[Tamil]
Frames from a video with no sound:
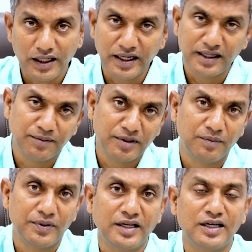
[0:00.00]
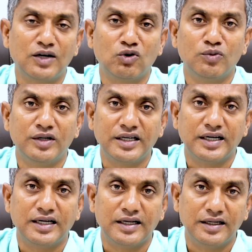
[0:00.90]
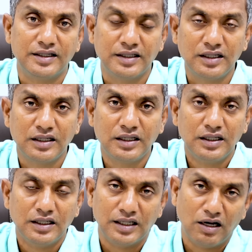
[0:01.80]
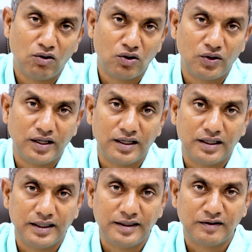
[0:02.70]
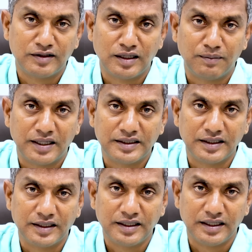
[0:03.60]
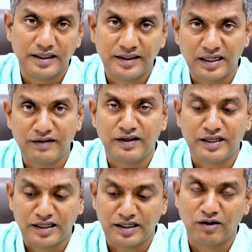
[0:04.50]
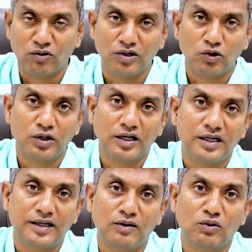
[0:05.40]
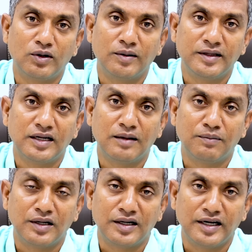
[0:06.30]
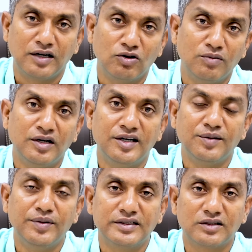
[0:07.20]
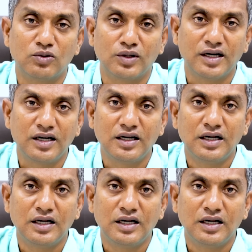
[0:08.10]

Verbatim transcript: எங்கிட்ட மிகப்பெரிய இராணுவம் இருக்கு எல்லாம் இருக்குது நான் உங்களோட இதை வந்து நான் பார்த்துக்கிறேன் இதெல்லாம் வேண்டாம் நான் உங்களுக்கு ரோடு கட்டுறேன் உங்களோட இதெல்லாம் பண்ணுறேன் எங்களுக்கு ஒரு மிலிட்ரி பேஸை கொடுங்க